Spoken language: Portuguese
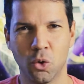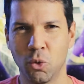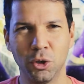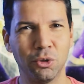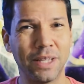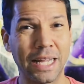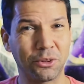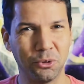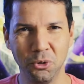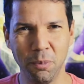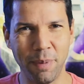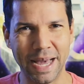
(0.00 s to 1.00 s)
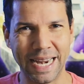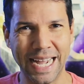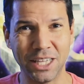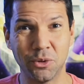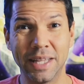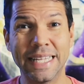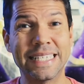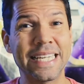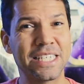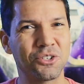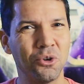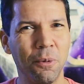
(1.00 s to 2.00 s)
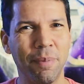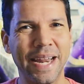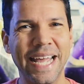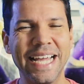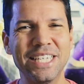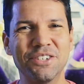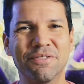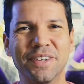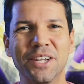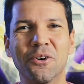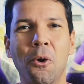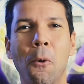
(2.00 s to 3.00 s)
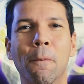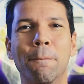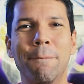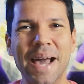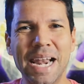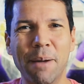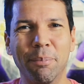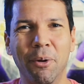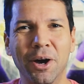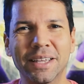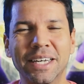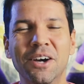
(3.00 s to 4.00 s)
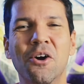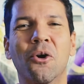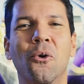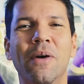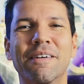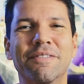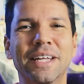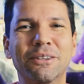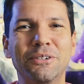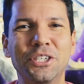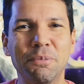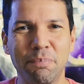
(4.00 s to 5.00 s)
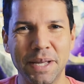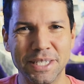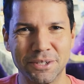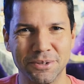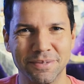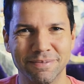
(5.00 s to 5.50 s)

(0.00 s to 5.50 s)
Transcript: Quando tá tudo parado, a DC surpreende vindo com o pé na porta com um evento de peso.